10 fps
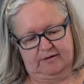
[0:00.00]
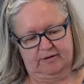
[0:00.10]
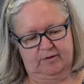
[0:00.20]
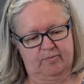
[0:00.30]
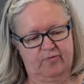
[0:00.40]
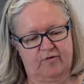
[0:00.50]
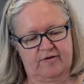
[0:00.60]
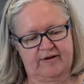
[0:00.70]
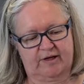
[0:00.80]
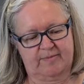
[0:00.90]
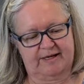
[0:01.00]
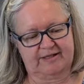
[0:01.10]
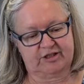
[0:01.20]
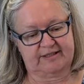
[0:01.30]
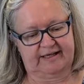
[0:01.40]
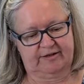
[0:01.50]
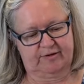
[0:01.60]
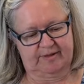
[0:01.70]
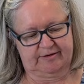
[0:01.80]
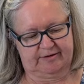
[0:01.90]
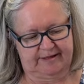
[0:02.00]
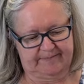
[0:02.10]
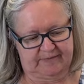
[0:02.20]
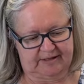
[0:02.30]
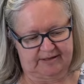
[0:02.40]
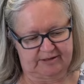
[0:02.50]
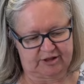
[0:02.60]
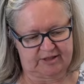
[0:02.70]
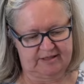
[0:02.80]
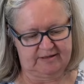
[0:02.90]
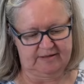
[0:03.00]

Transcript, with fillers: de pouvoir faire le mélange directement dedans. Alors j'ai